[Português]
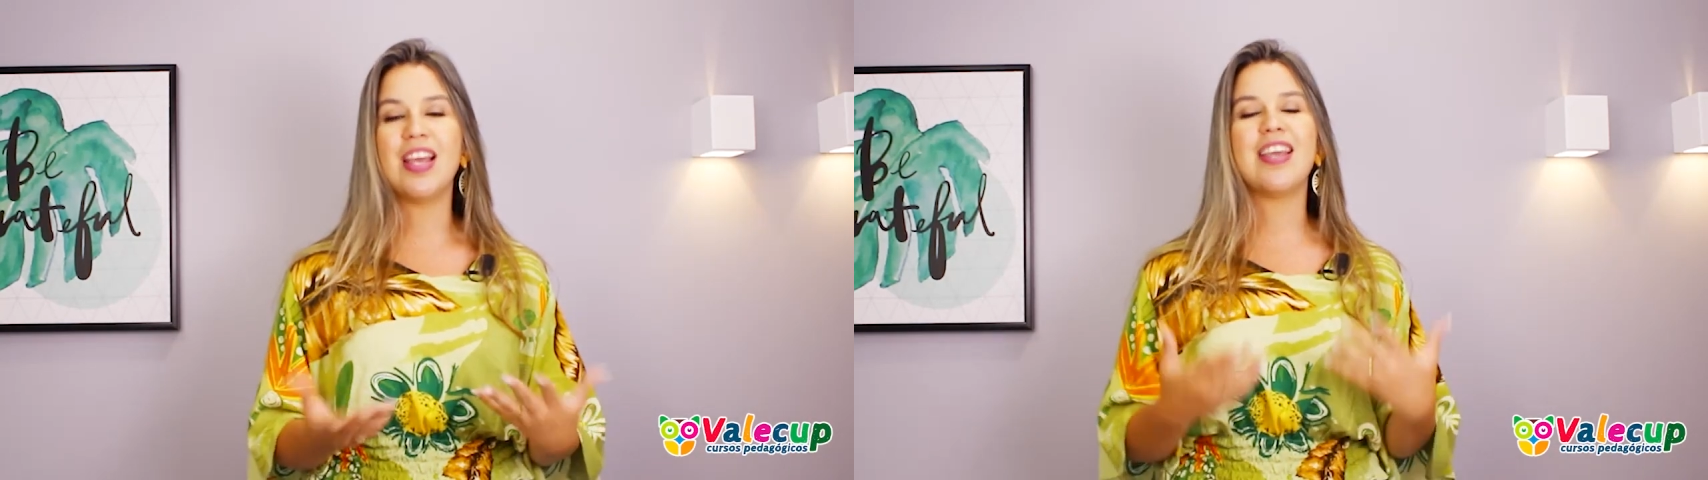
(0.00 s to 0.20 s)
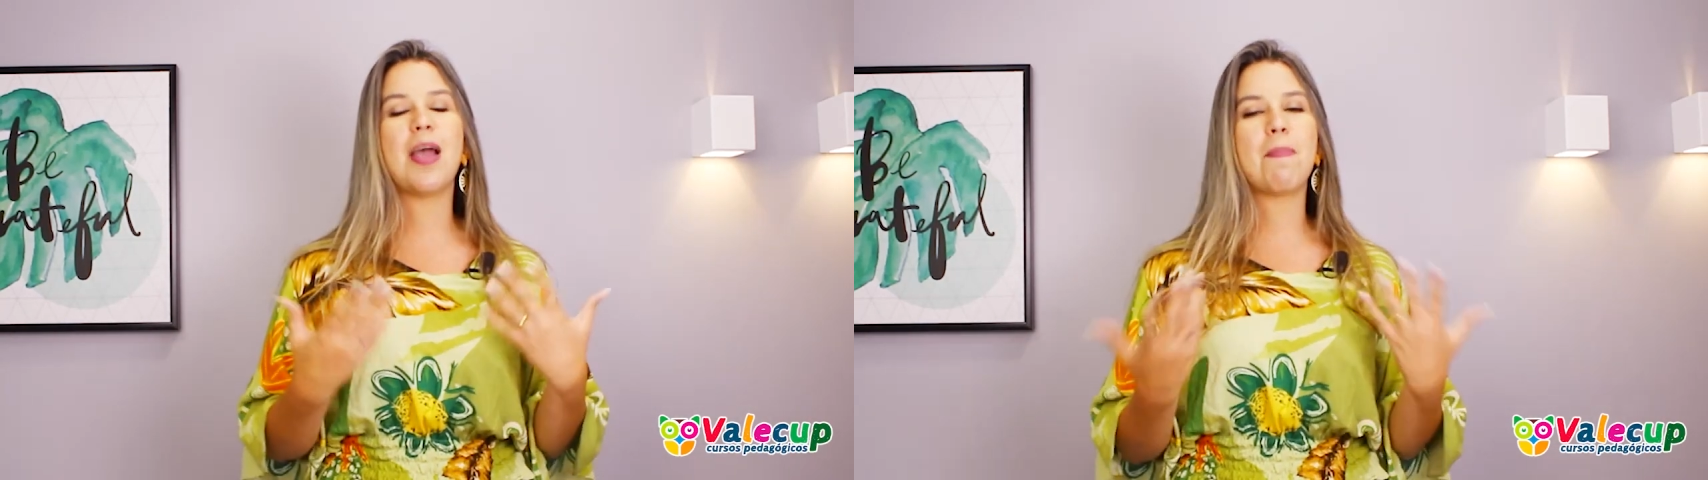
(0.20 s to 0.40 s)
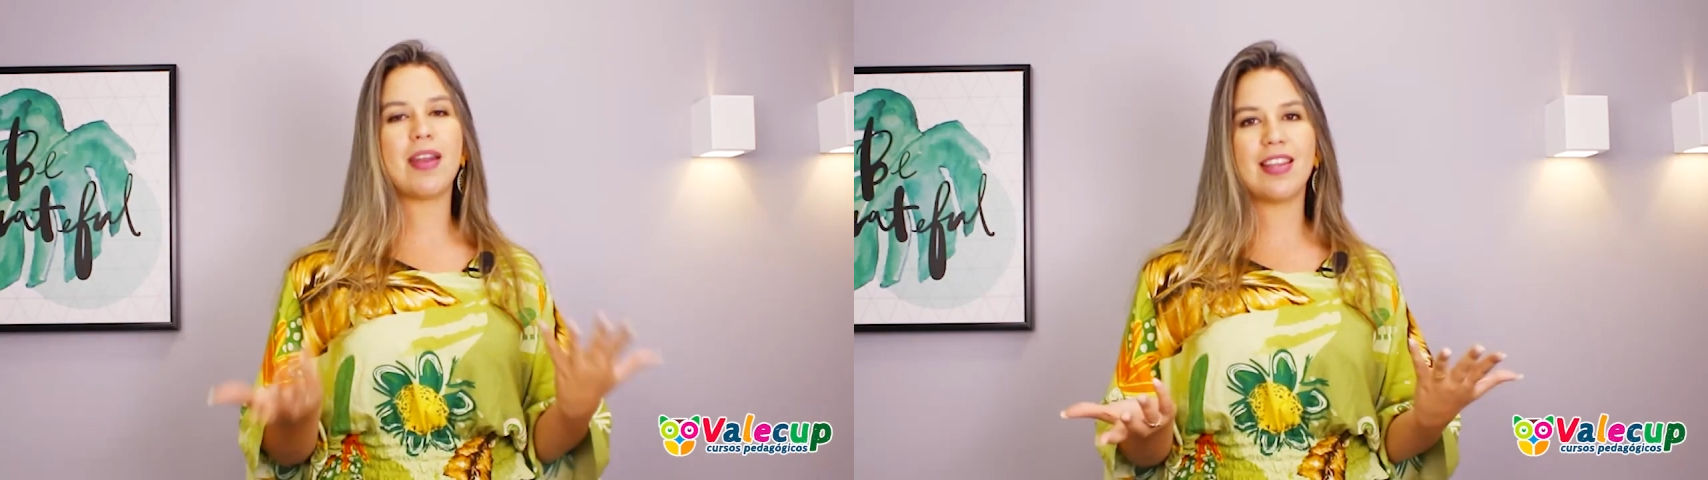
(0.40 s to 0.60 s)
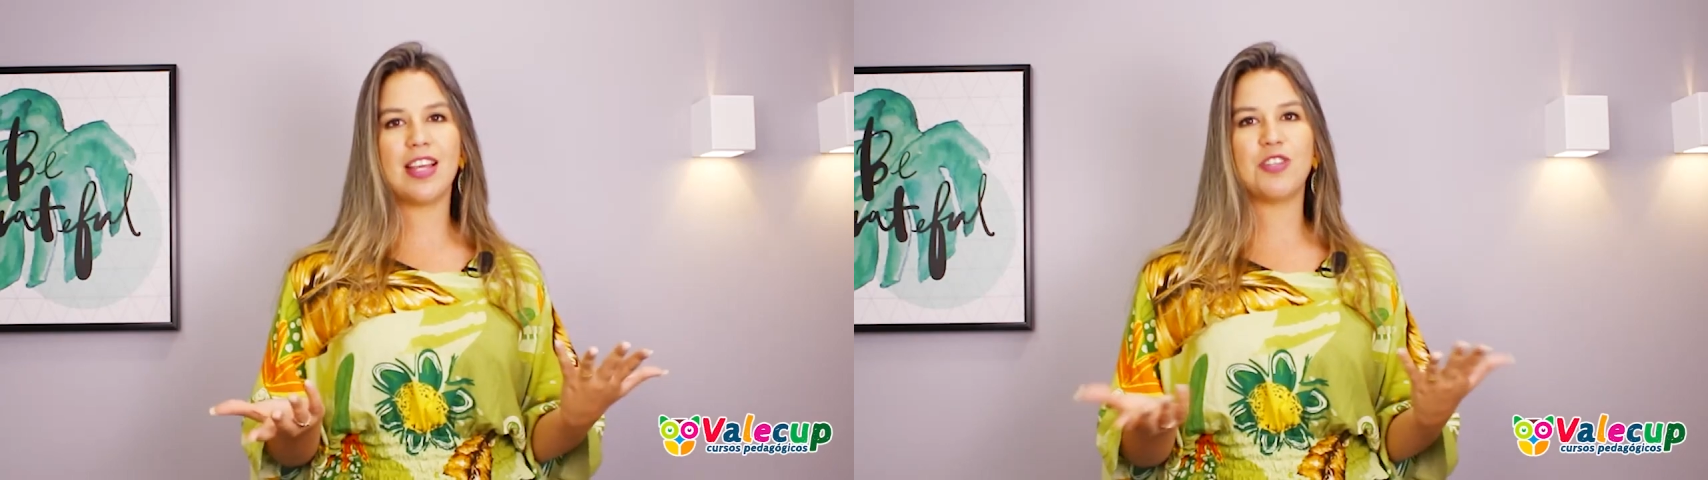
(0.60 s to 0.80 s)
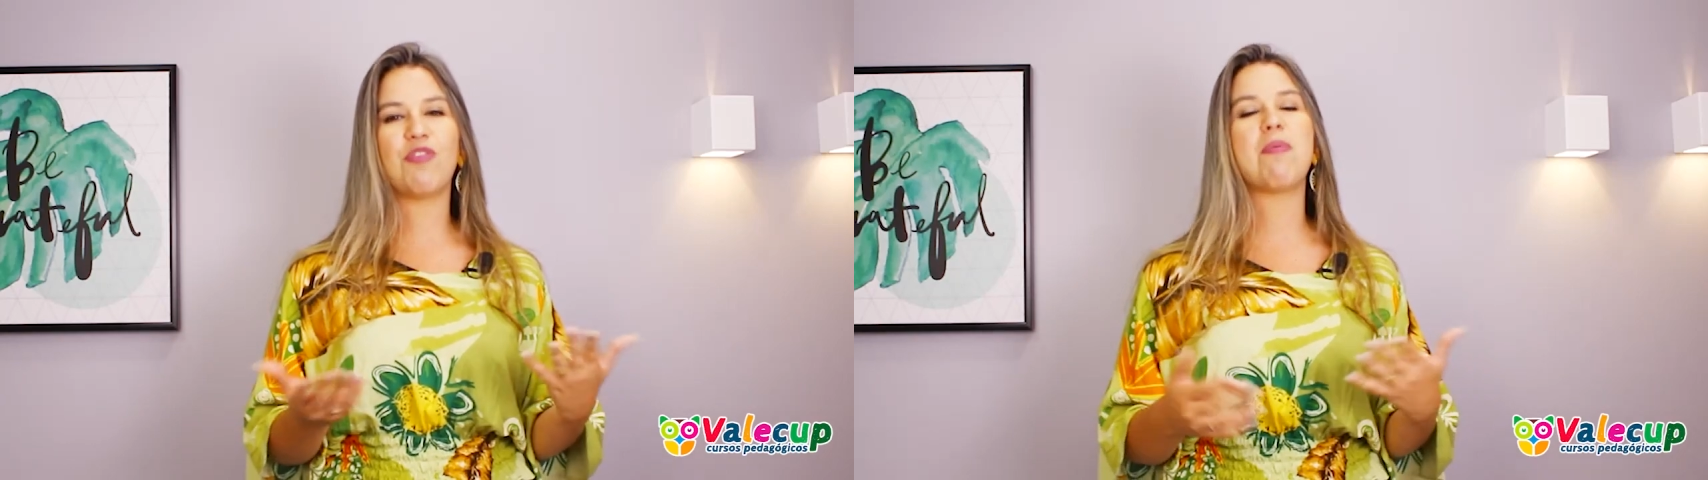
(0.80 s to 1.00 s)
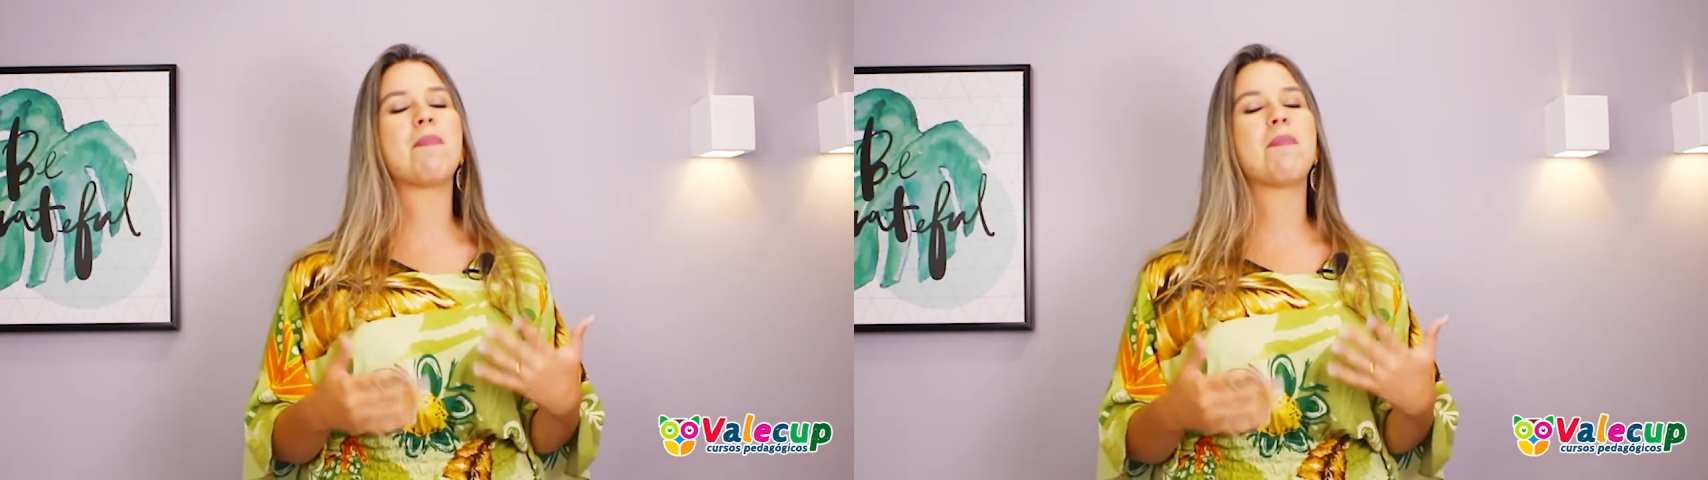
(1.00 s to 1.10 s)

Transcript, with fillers: E aprender de forma